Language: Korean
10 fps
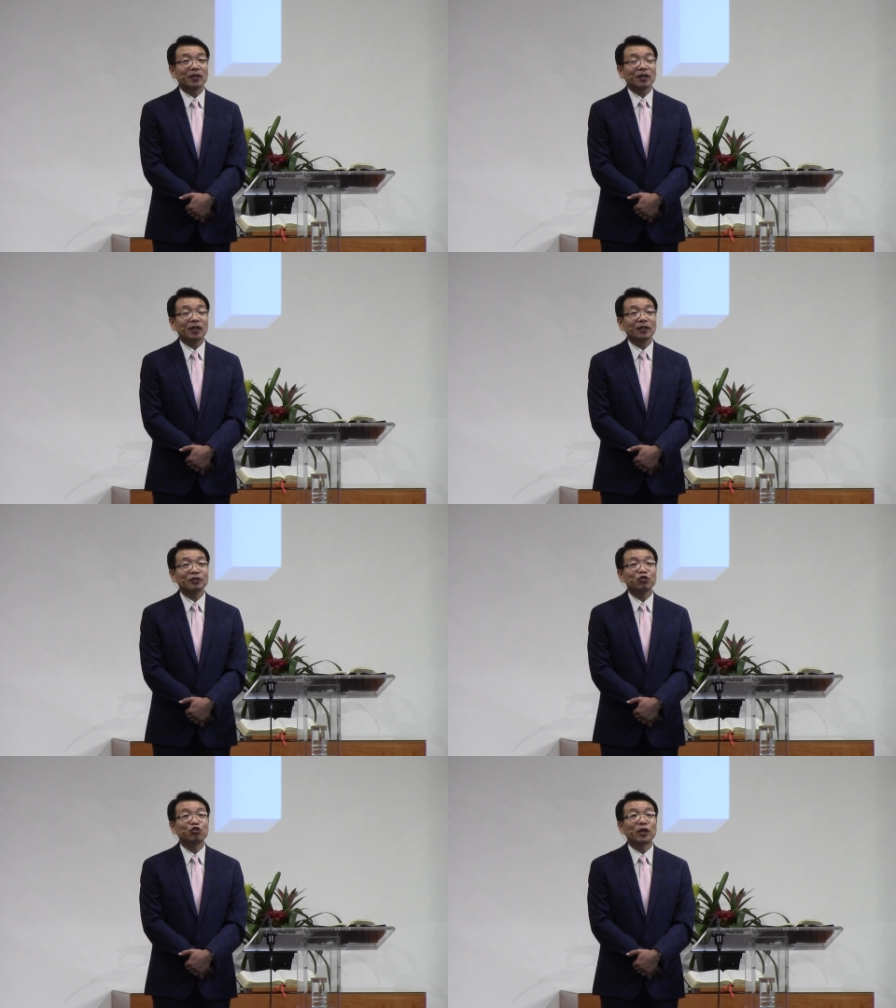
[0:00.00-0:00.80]
어,
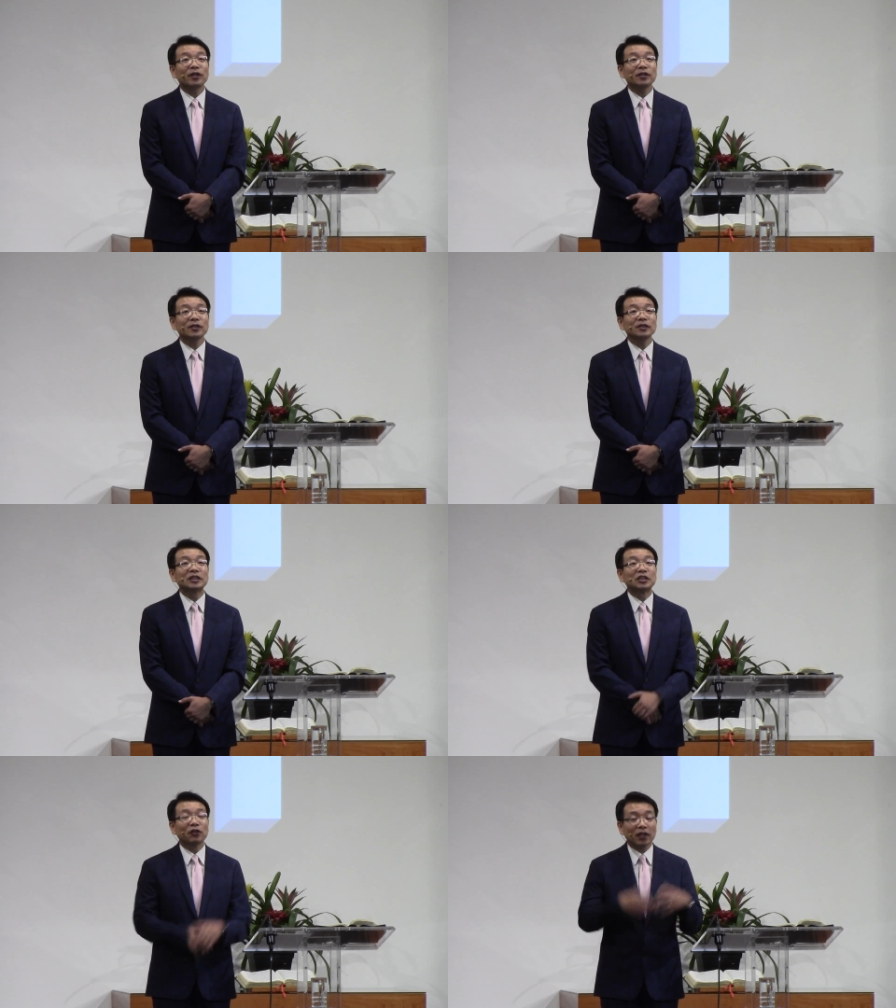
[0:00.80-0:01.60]
죄를
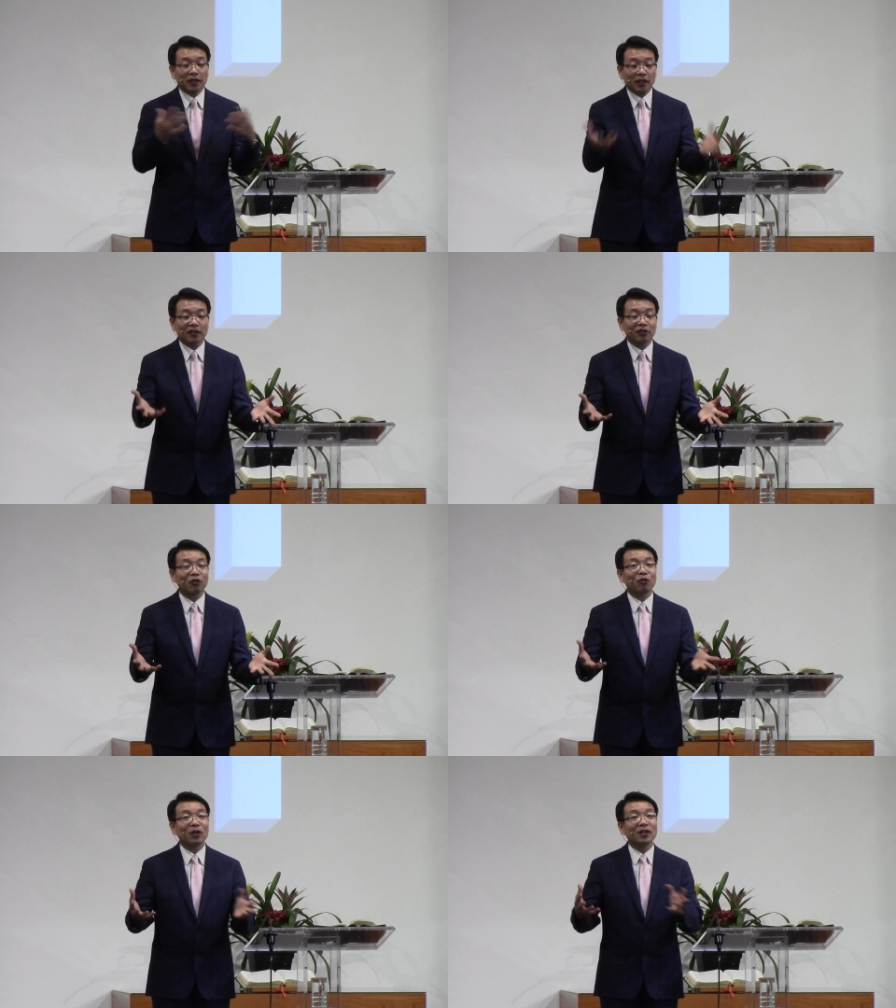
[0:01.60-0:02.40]
드러나게 하는
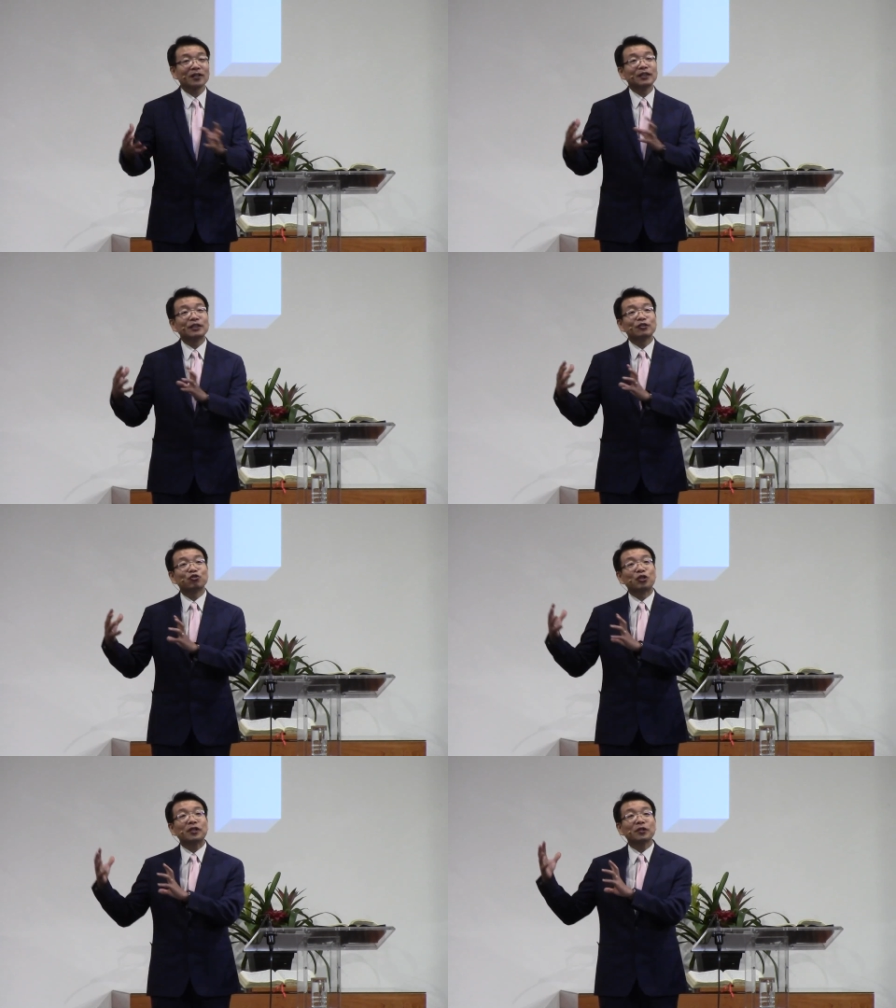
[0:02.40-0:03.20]
것과
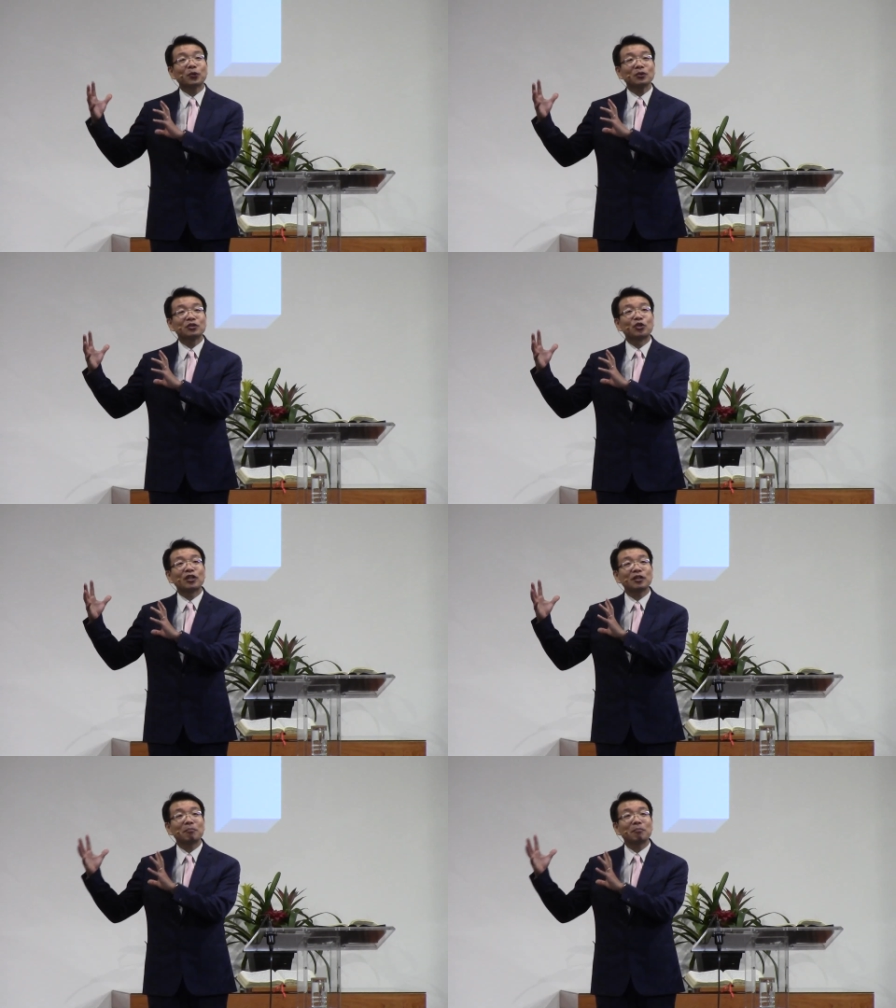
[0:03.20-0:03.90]
죄로 죄를